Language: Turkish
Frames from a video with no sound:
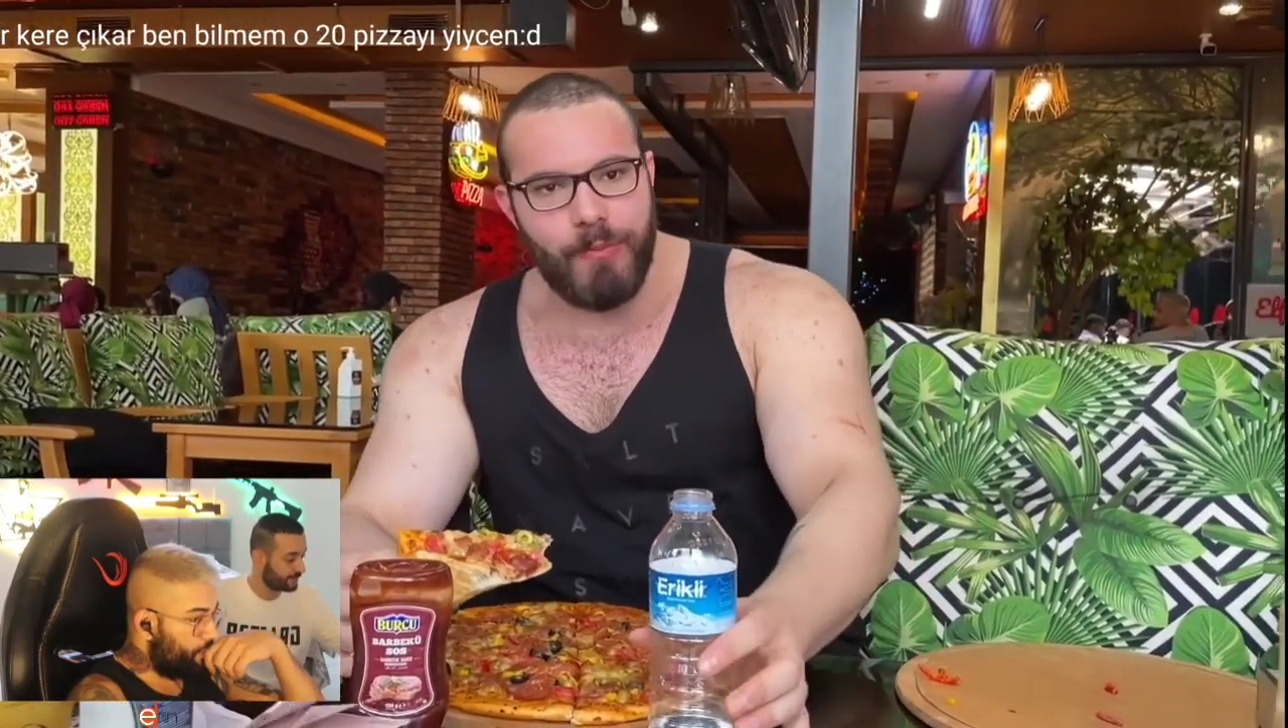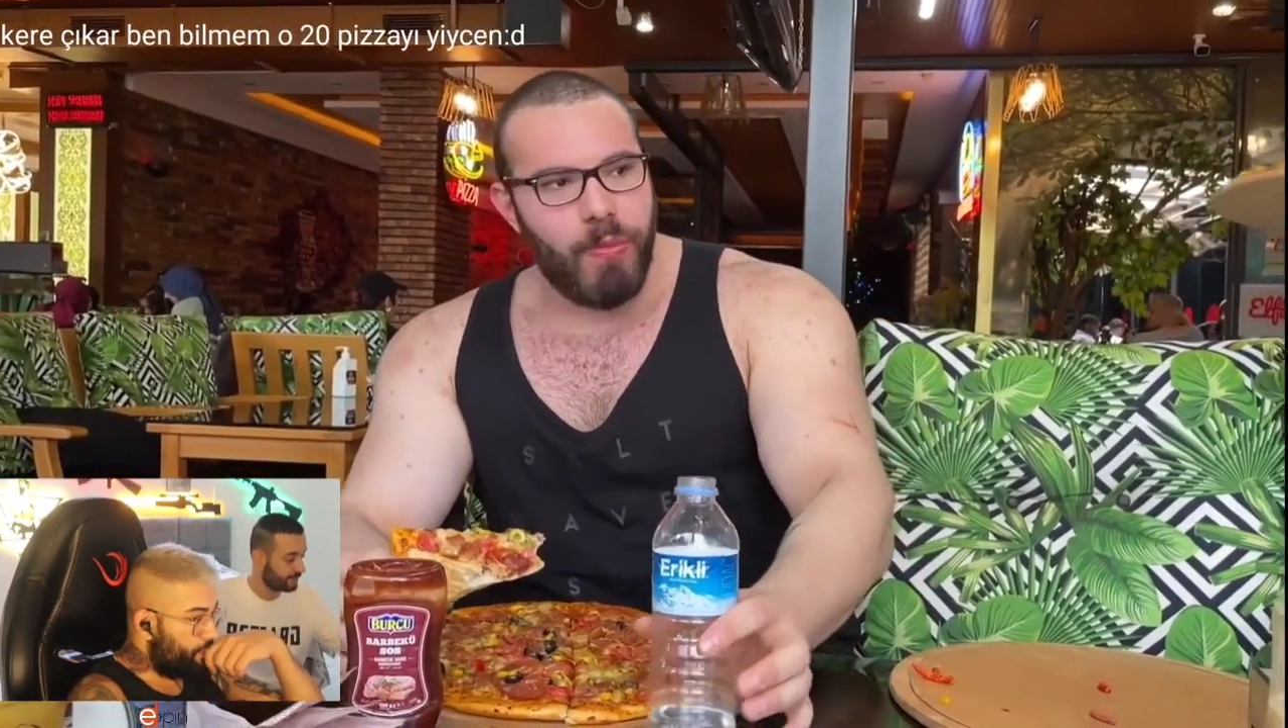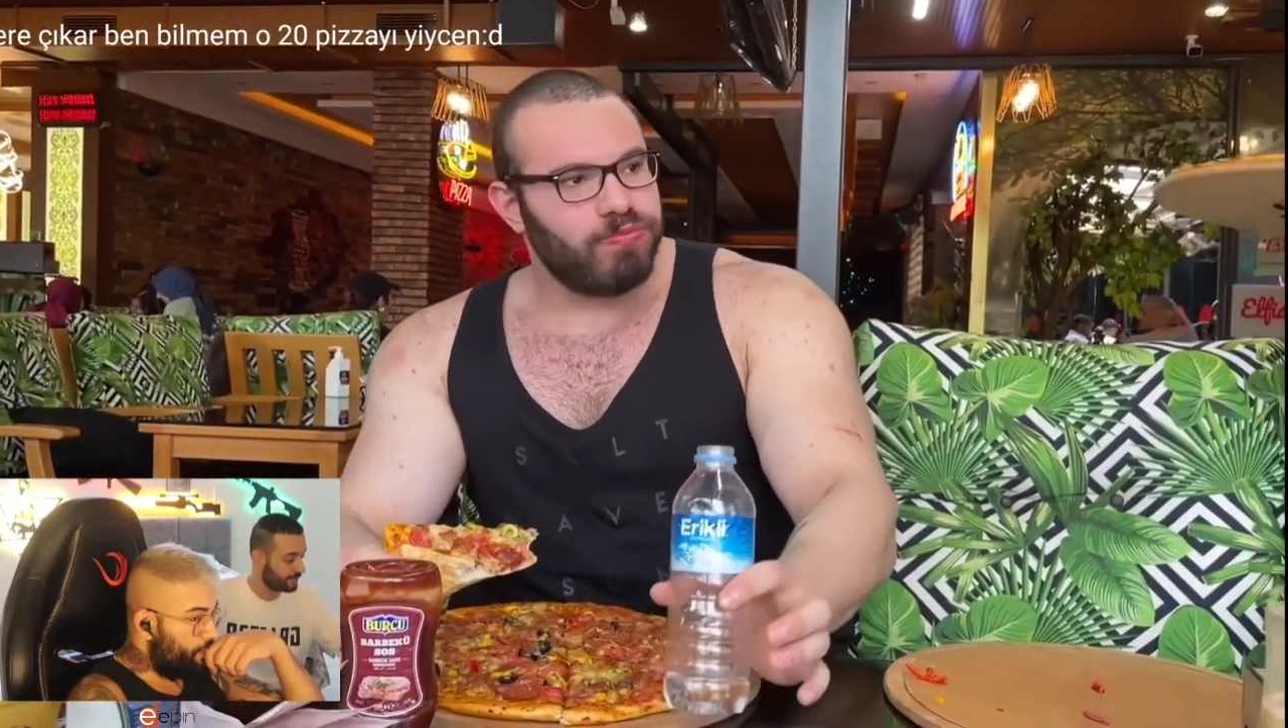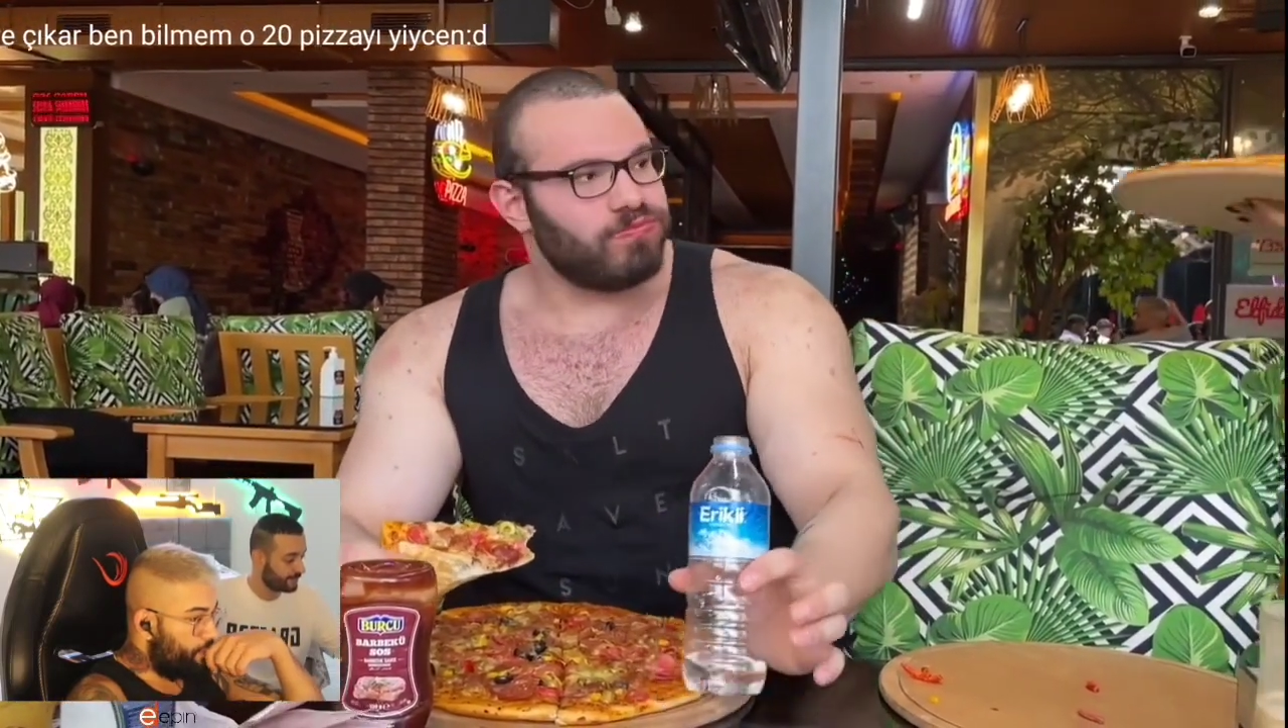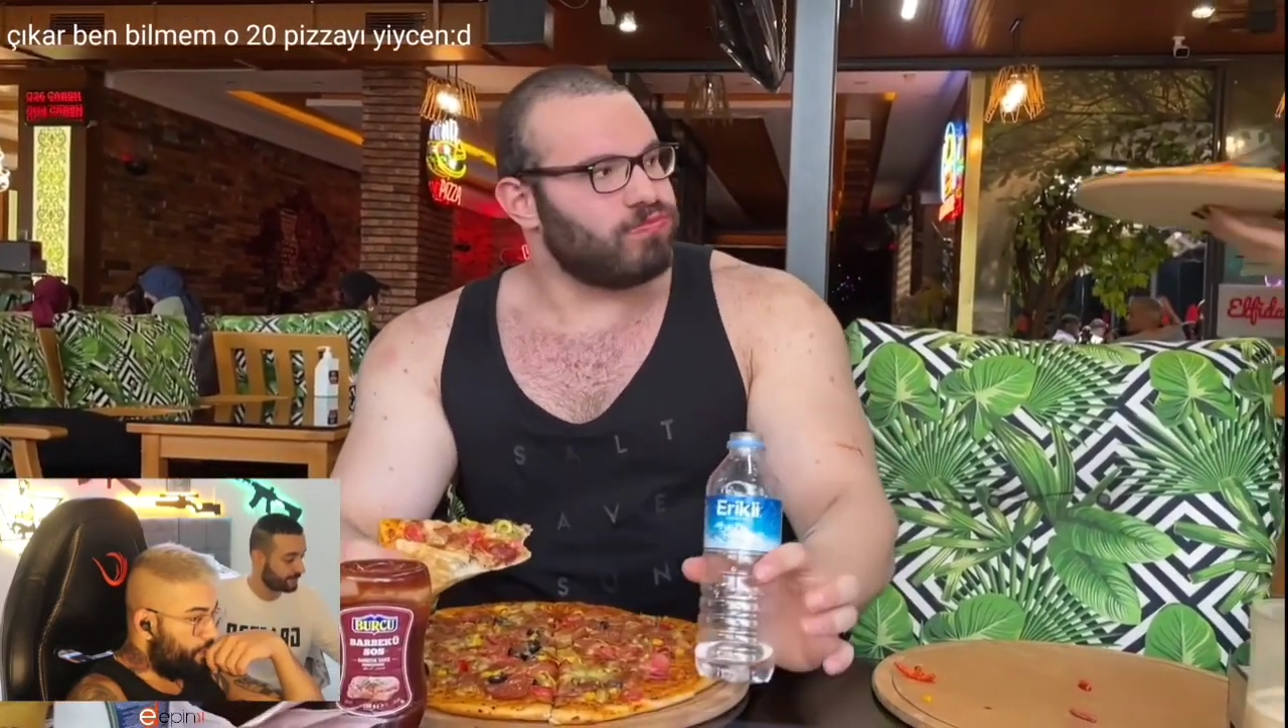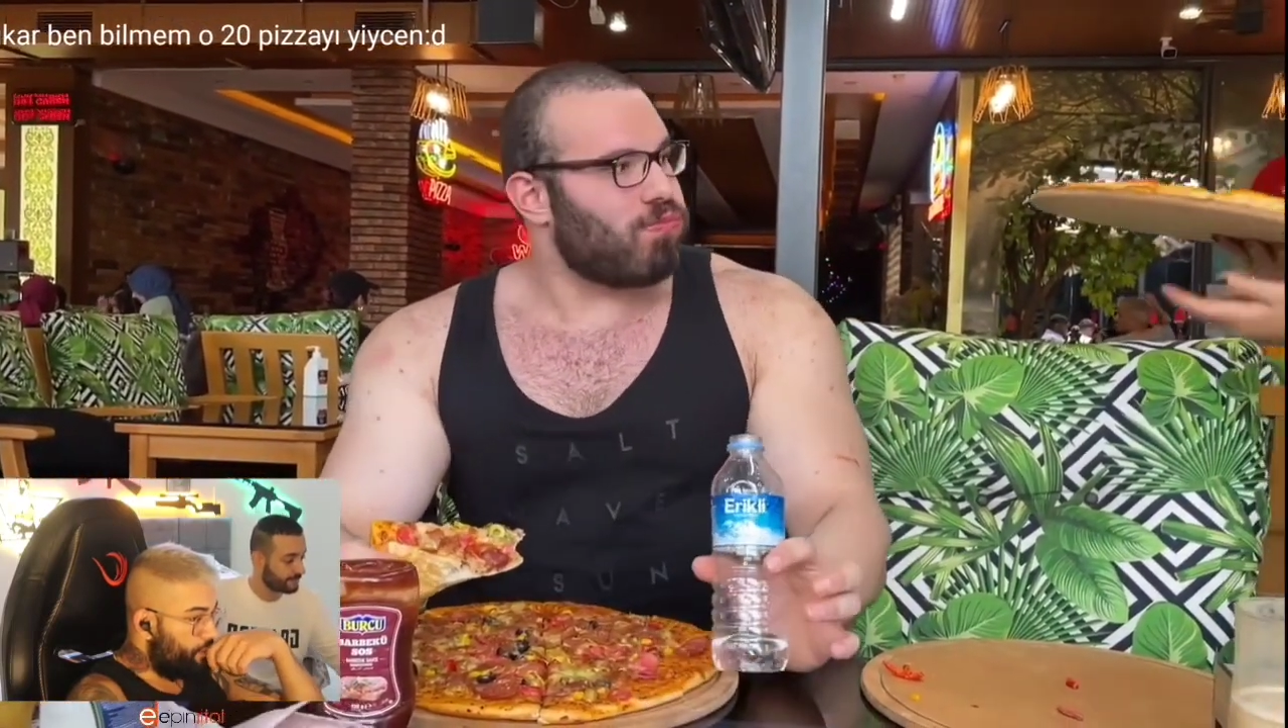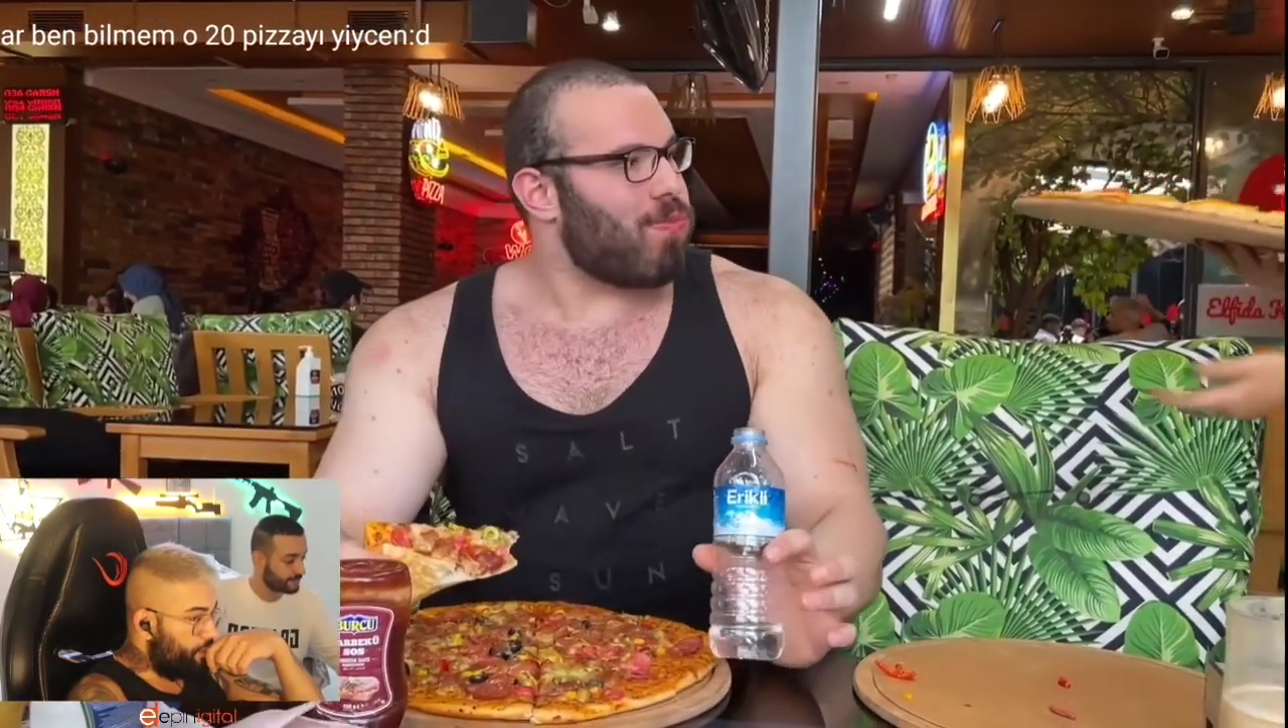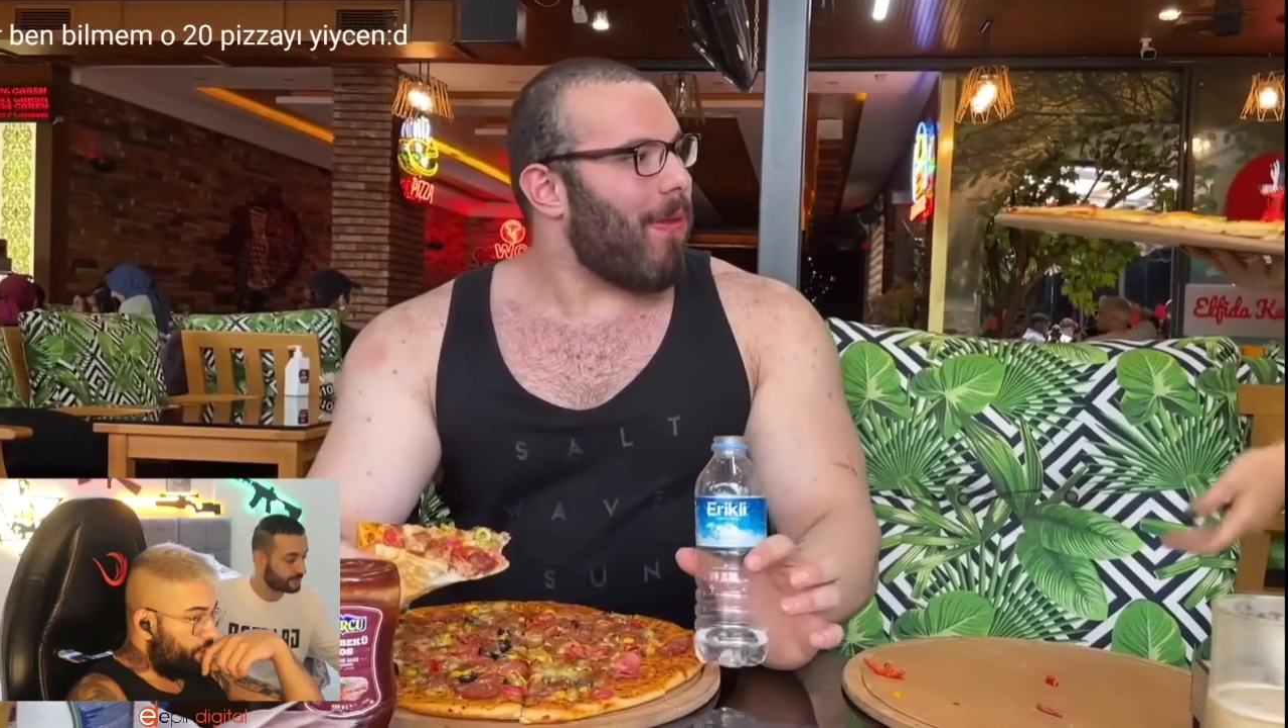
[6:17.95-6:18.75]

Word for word: Paşa,